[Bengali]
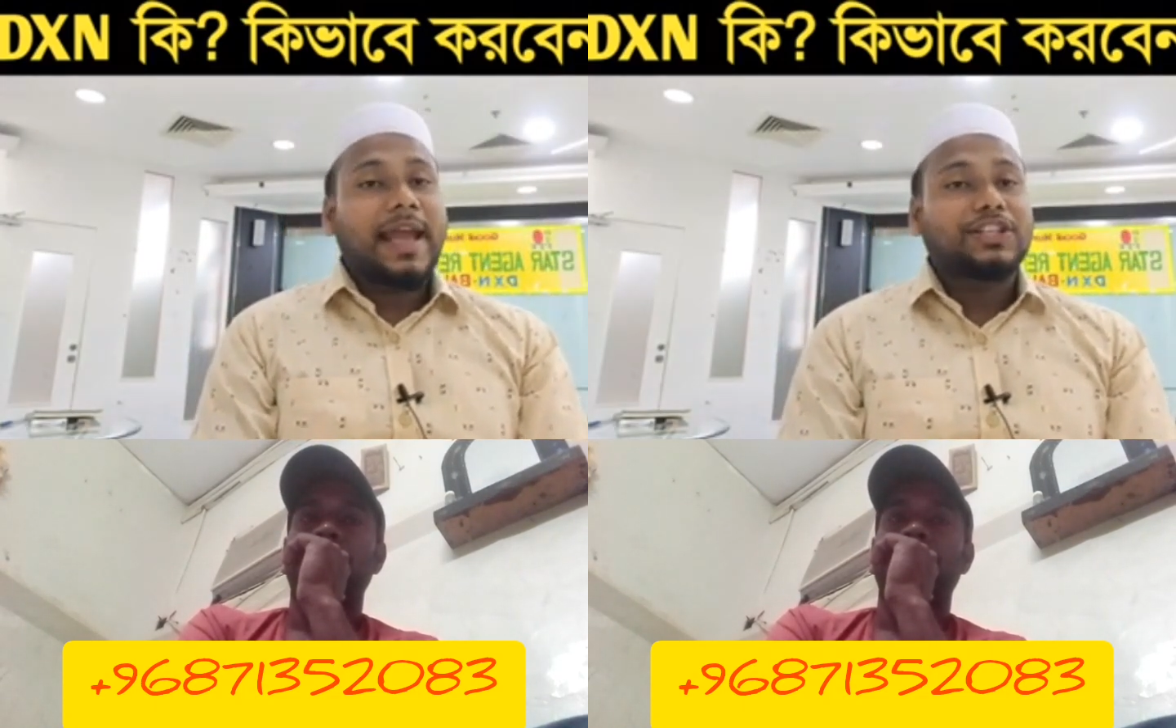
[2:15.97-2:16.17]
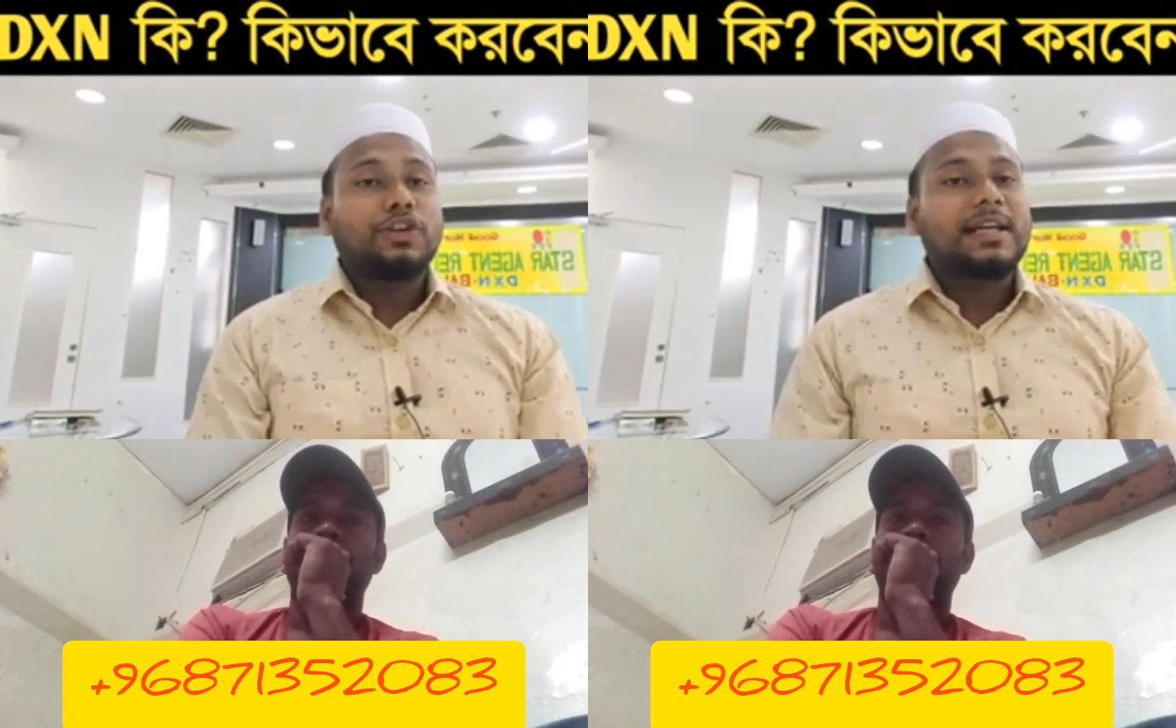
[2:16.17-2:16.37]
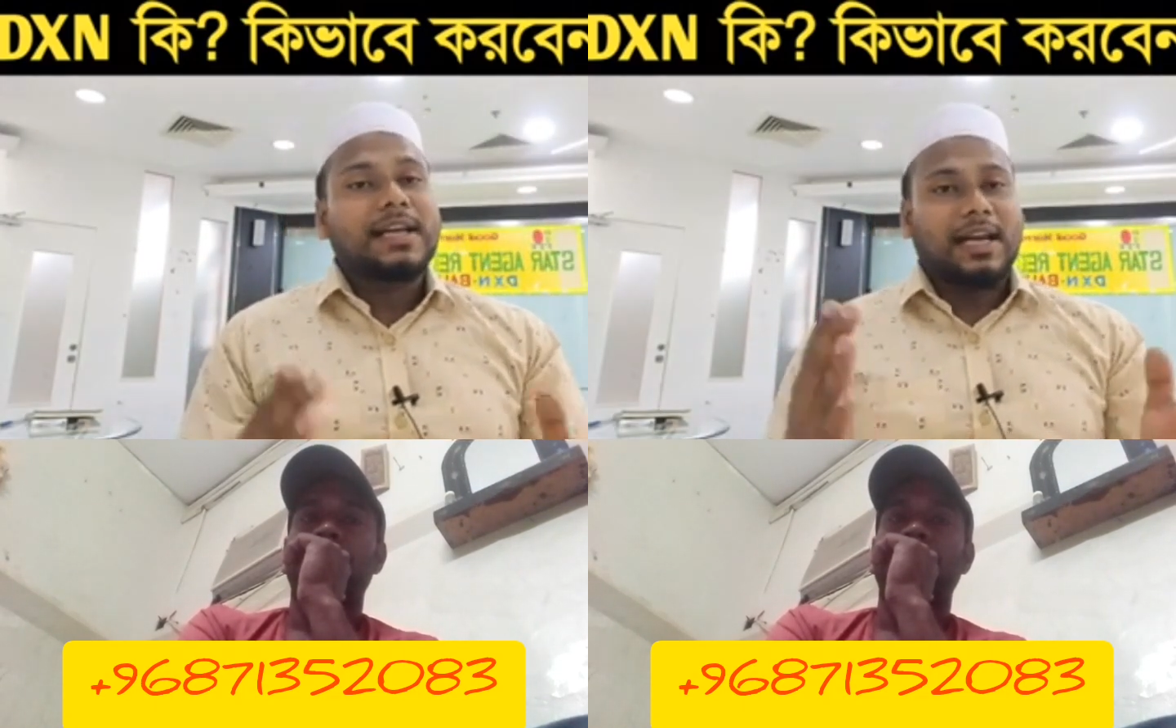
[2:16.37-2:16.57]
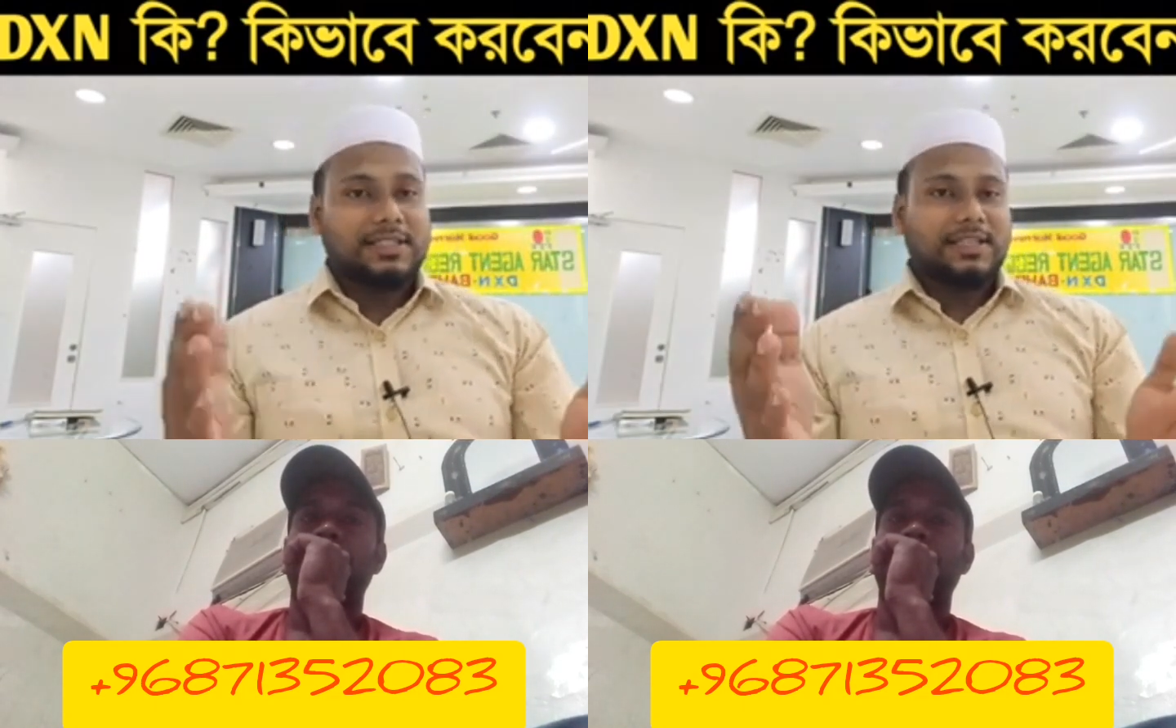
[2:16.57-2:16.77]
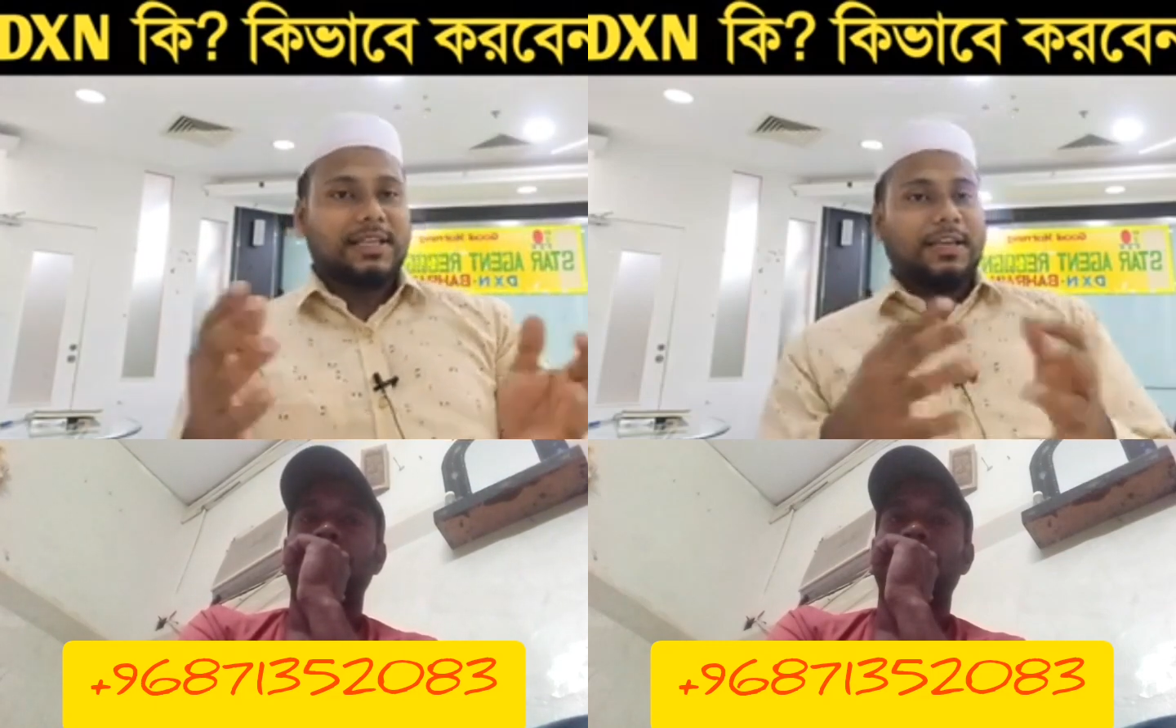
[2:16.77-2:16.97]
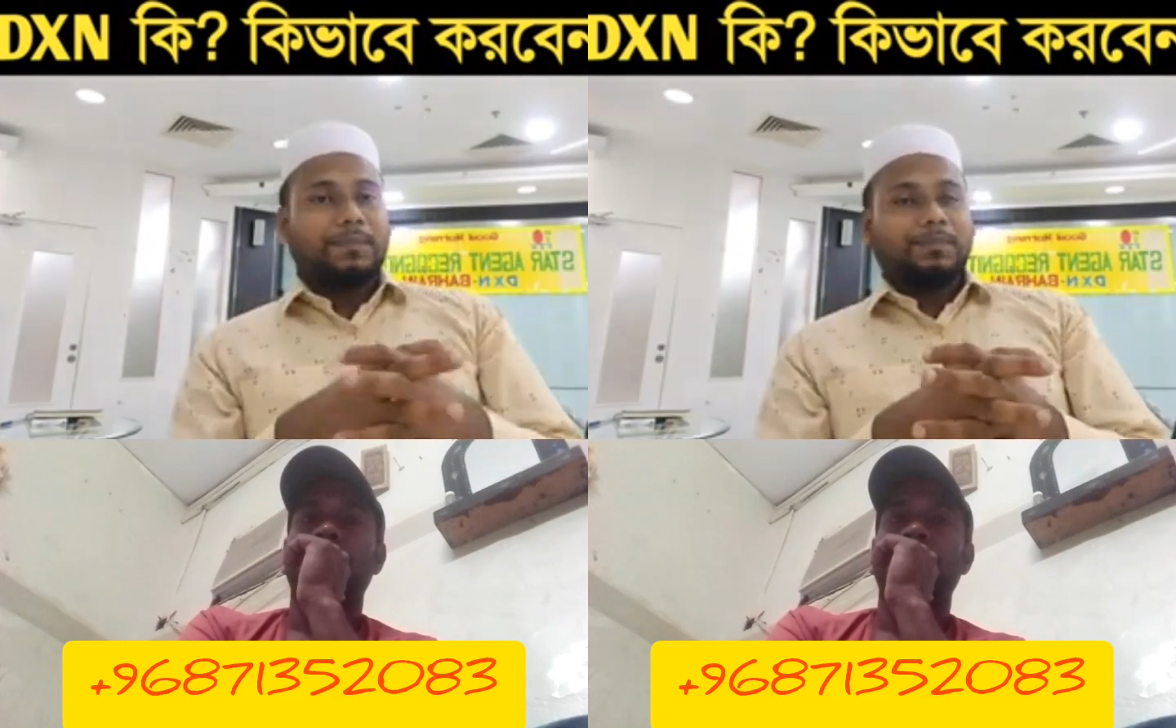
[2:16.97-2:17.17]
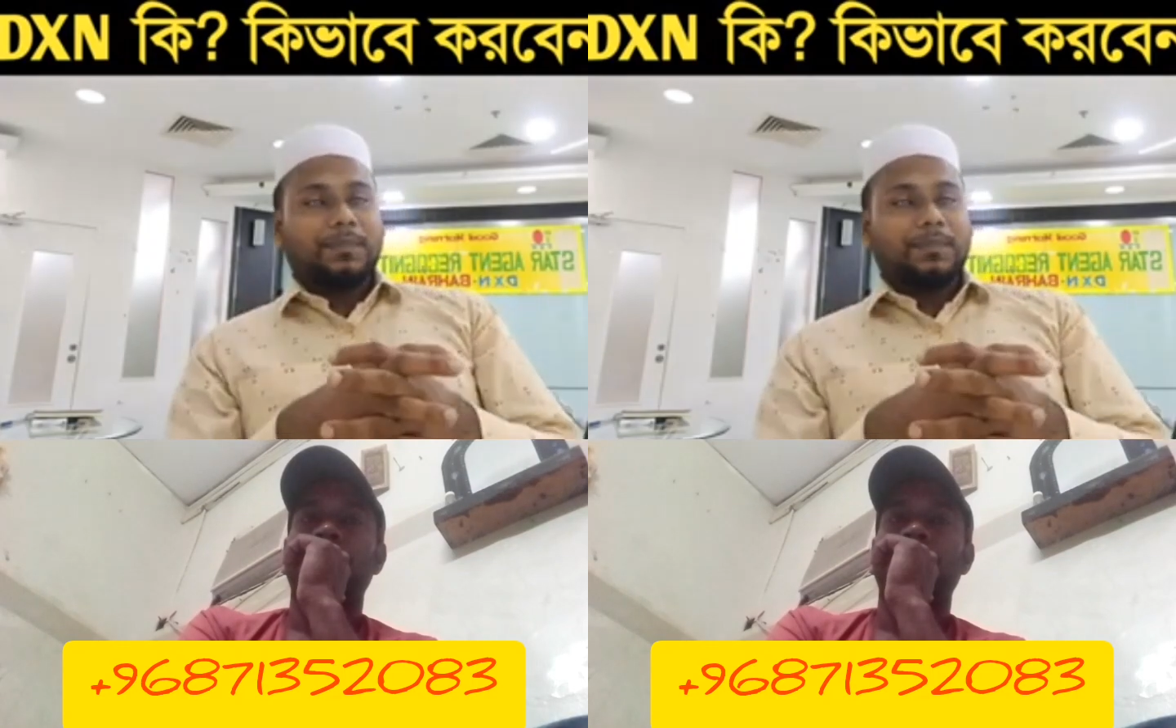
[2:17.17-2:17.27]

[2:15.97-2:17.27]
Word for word: অ্যাকচুয়ালি কাজটা কী